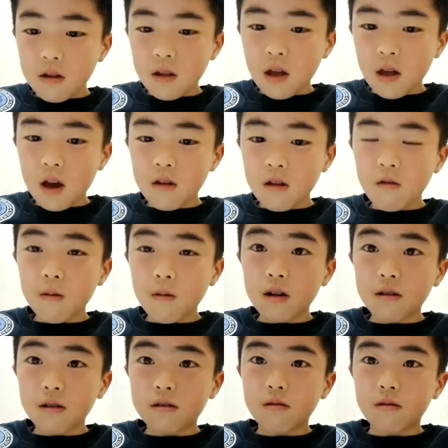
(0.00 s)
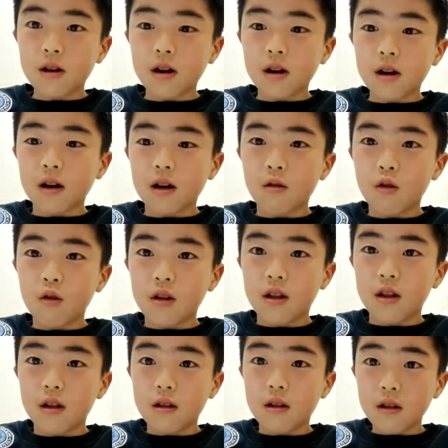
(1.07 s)
サイドバックとかが多いで
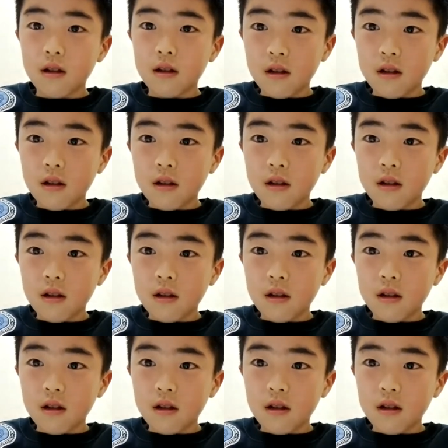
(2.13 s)
す。